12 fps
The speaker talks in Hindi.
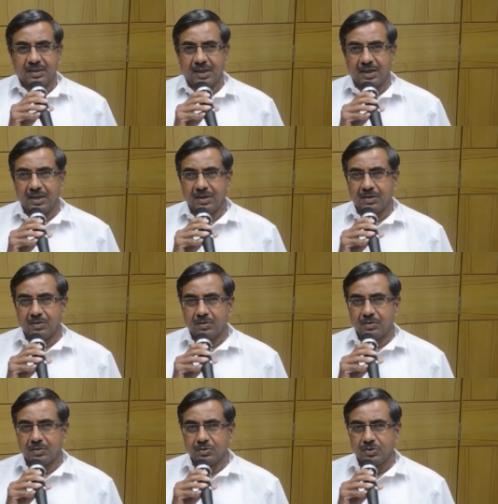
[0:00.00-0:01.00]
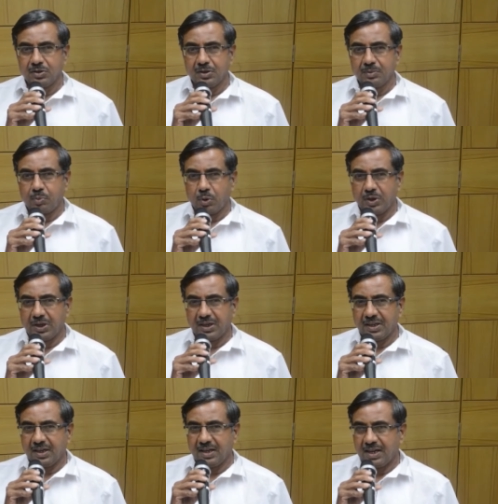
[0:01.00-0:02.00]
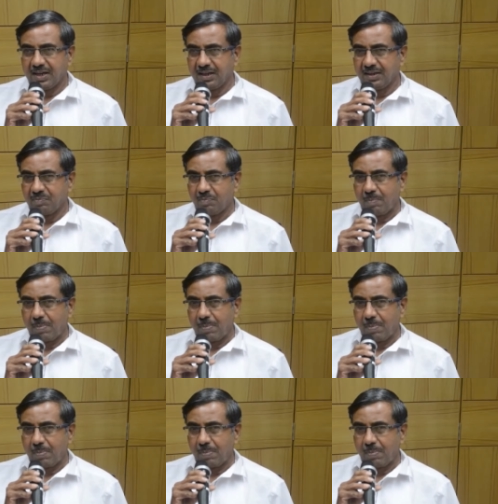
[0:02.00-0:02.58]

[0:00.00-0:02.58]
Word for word: लेकिन उस प्रोजेक्ट के कारण